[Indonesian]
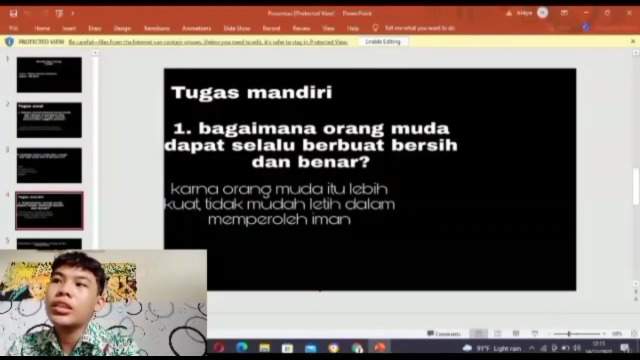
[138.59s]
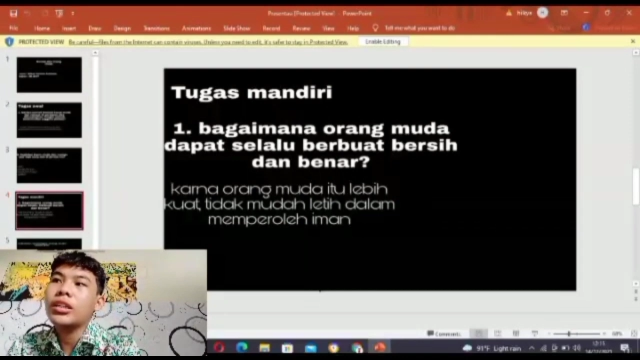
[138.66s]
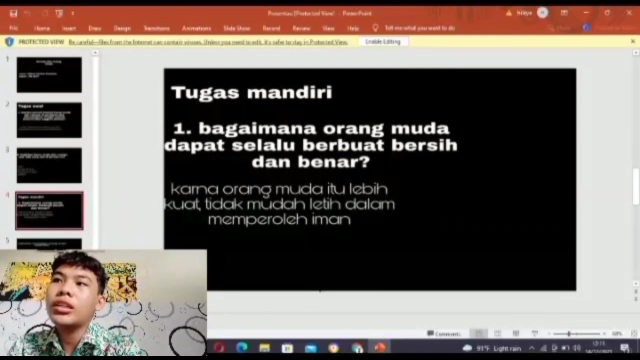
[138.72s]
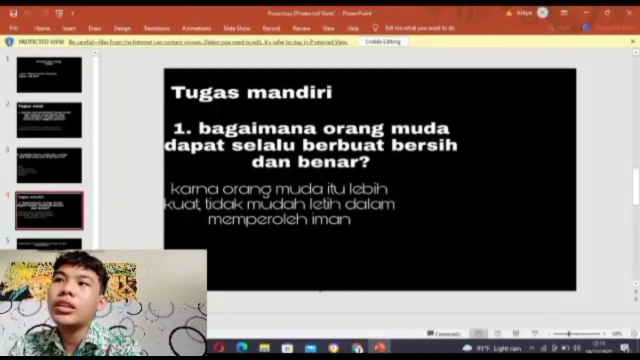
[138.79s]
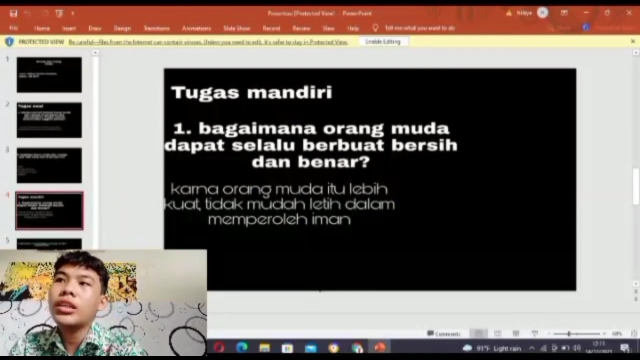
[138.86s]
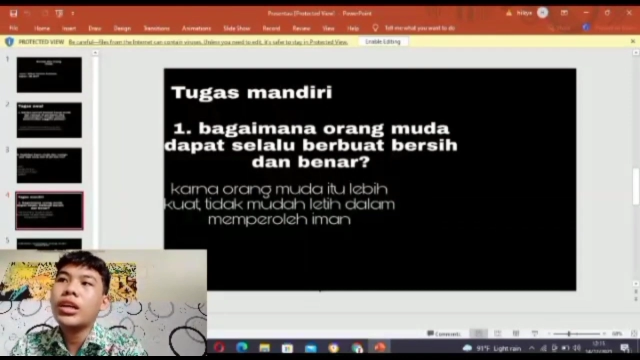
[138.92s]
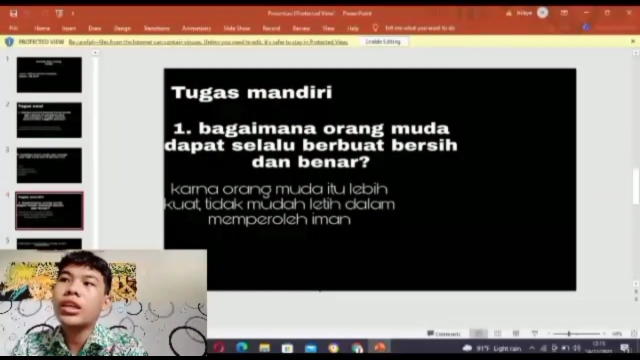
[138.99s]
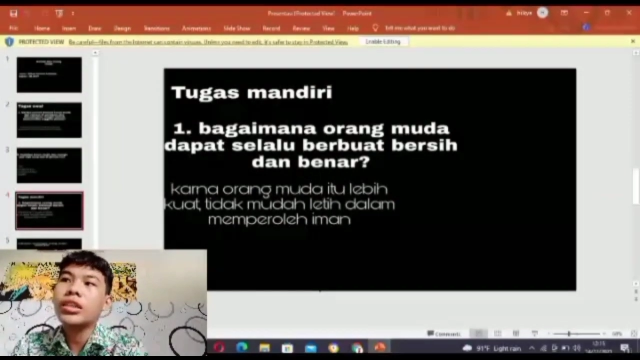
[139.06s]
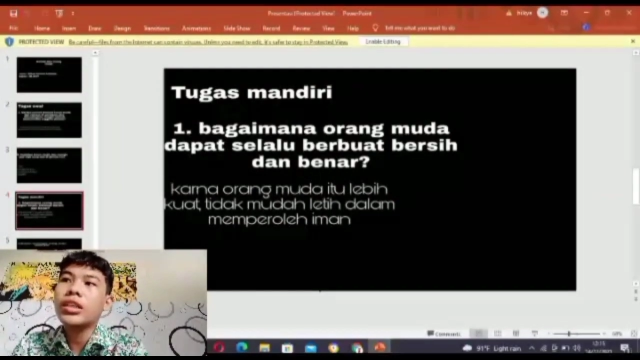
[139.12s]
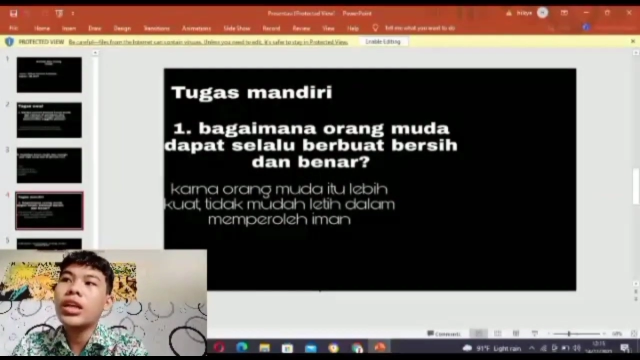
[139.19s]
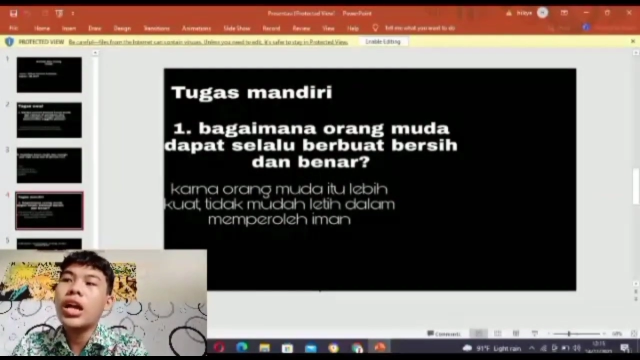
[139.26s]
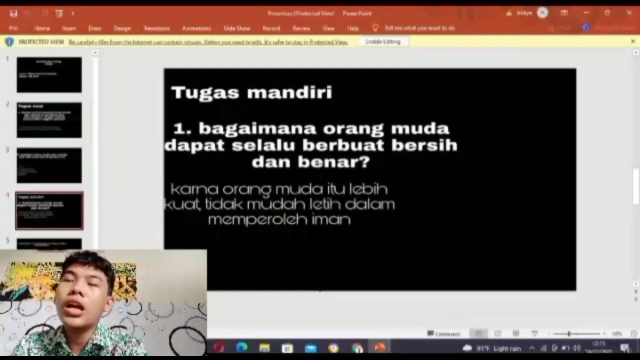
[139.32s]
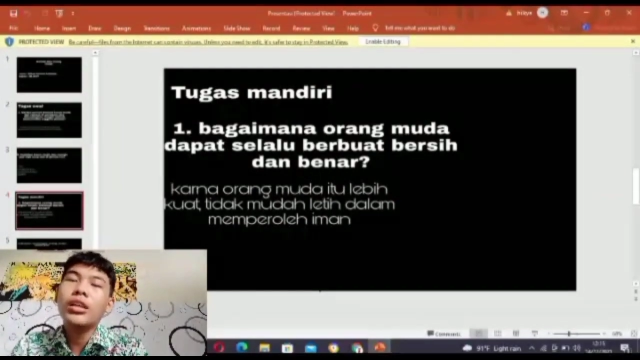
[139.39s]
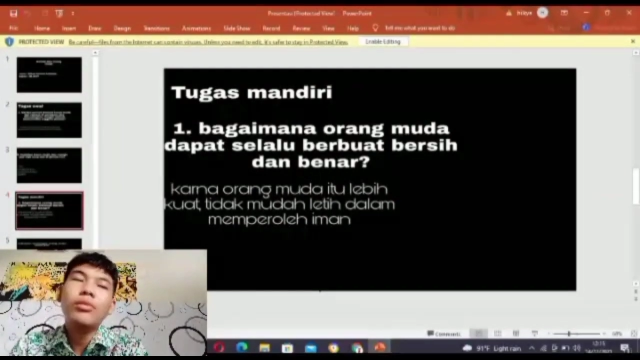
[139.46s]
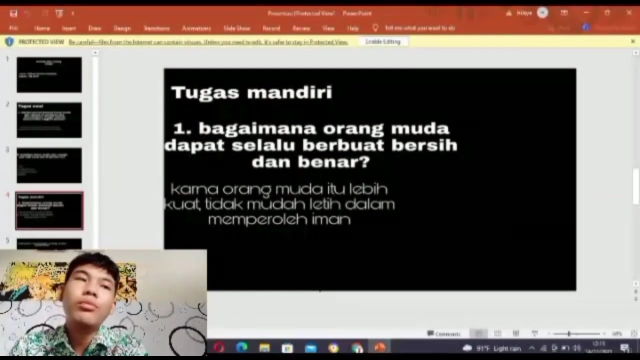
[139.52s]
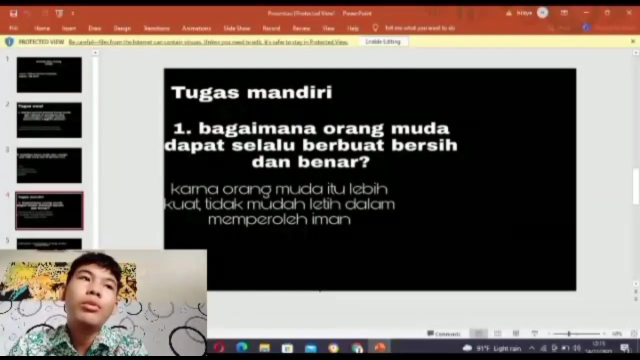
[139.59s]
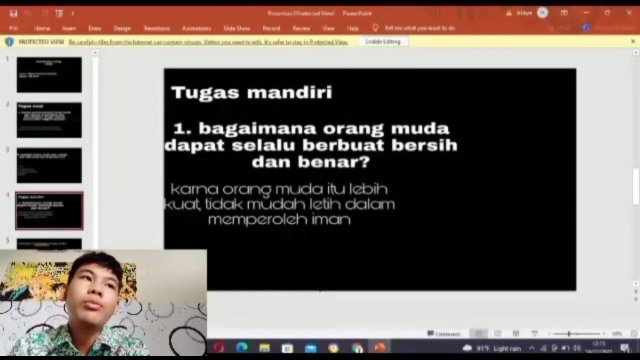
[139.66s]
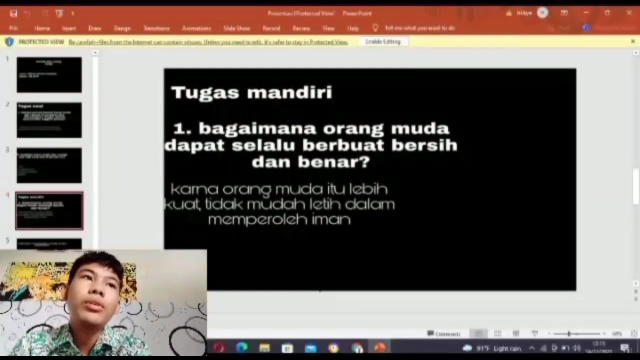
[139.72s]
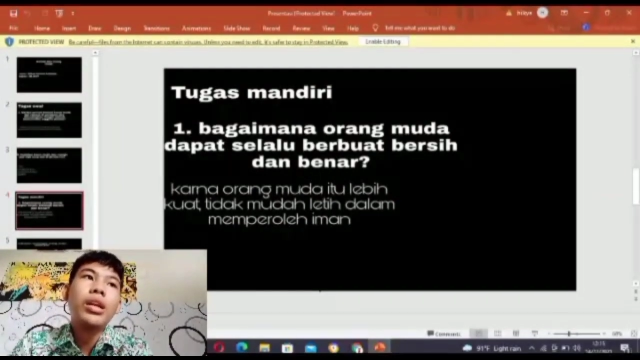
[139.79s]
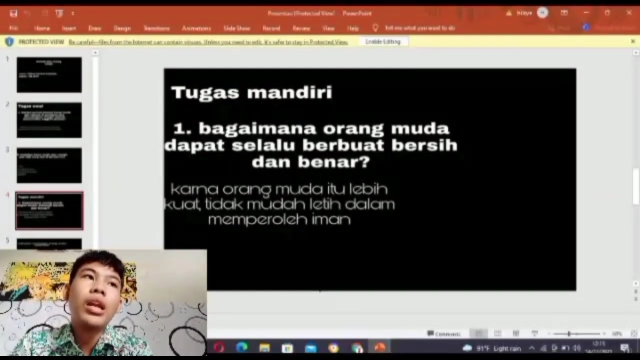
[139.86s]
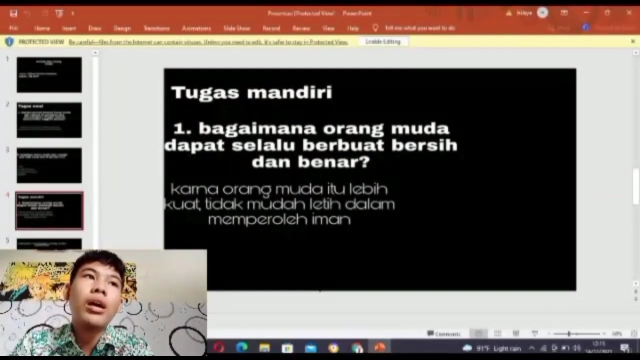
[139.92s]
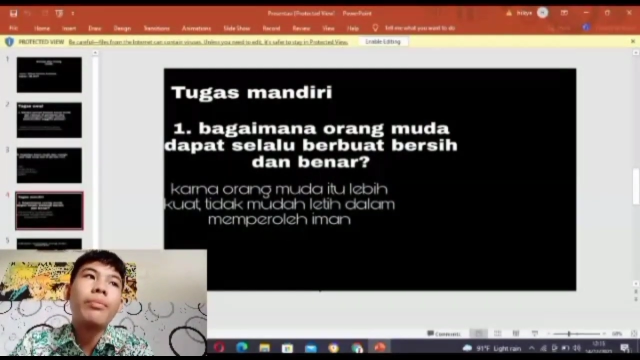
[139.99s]
ini karena ada
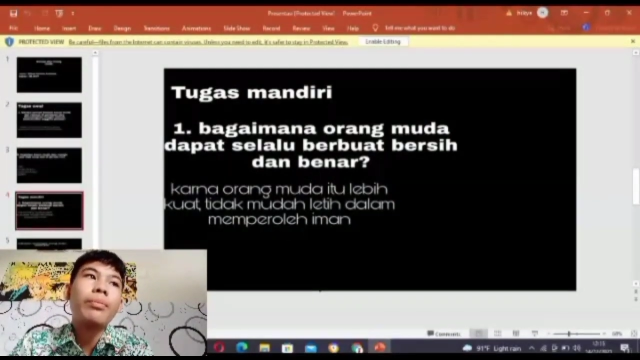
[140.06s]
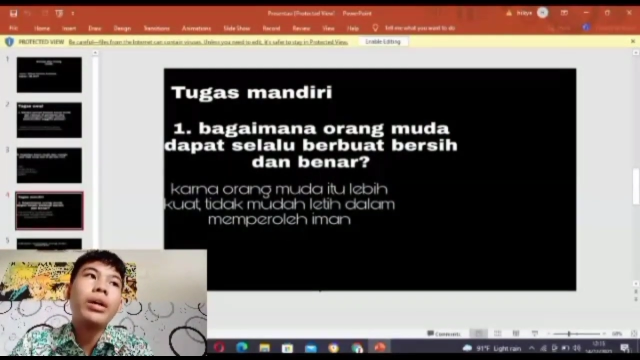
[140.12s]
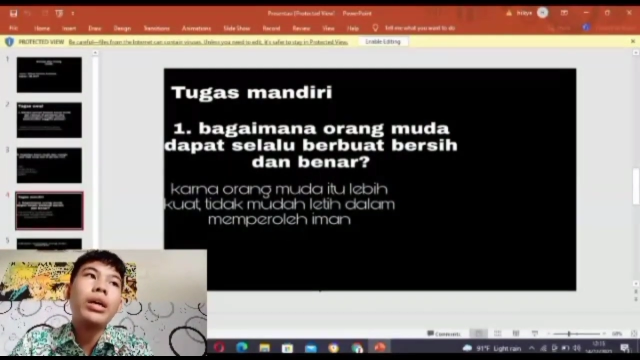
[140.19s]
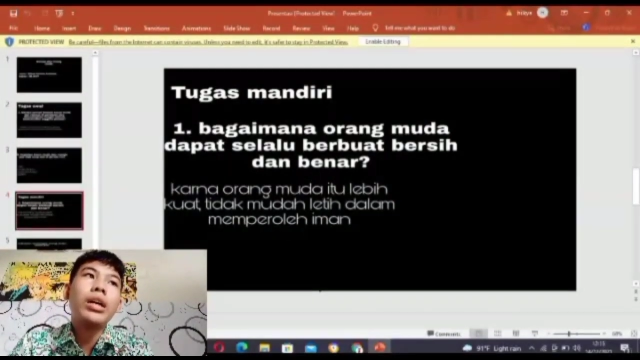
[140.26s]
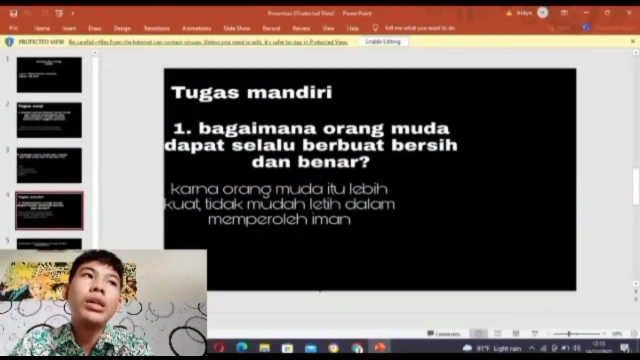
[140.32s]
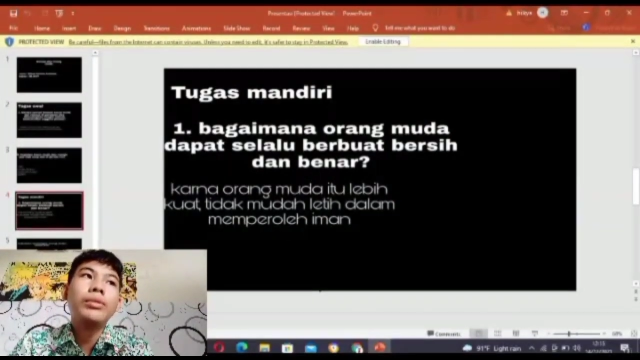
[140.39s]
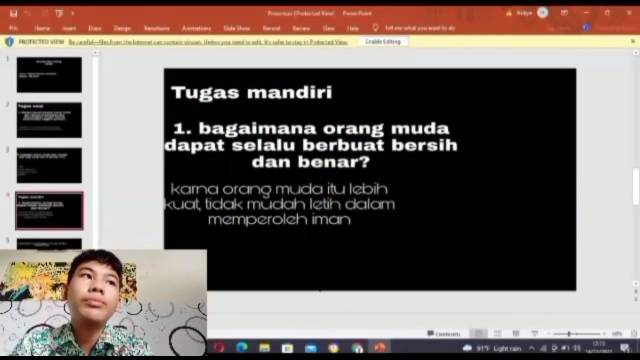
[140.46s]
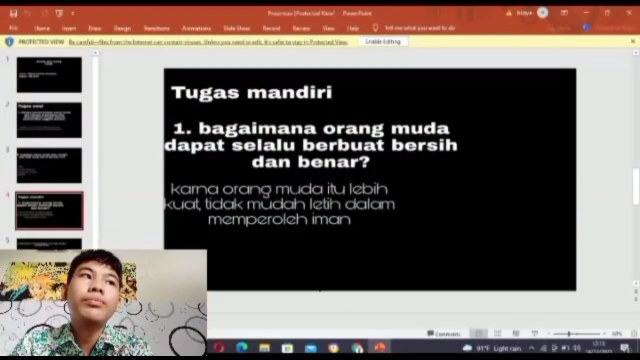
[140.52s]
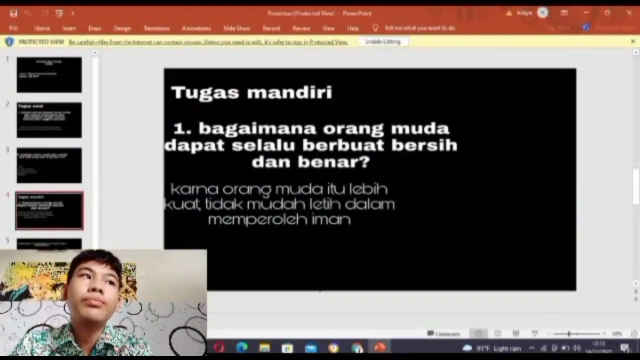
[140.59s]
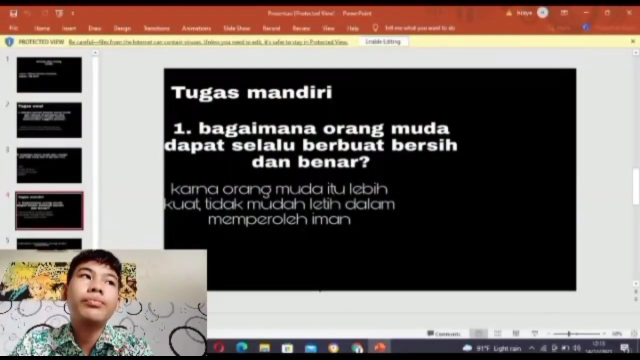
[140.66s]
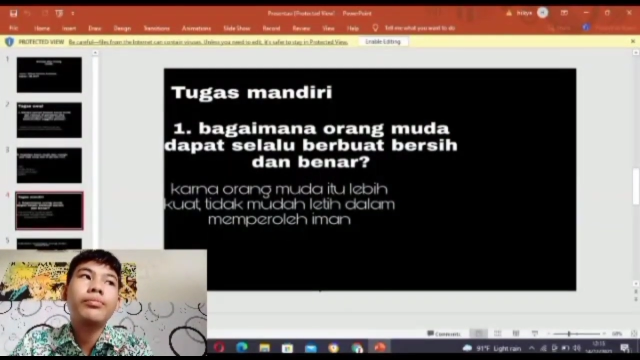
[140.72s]
beberapa